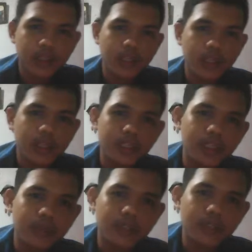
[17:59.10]
Nah, di
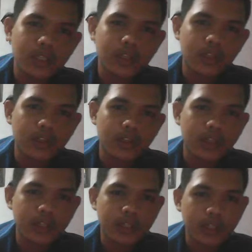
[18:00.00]
sini misalnya
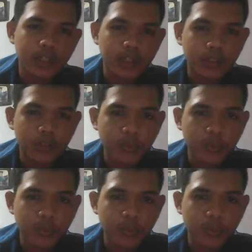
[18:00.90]
sardalan 30. Dan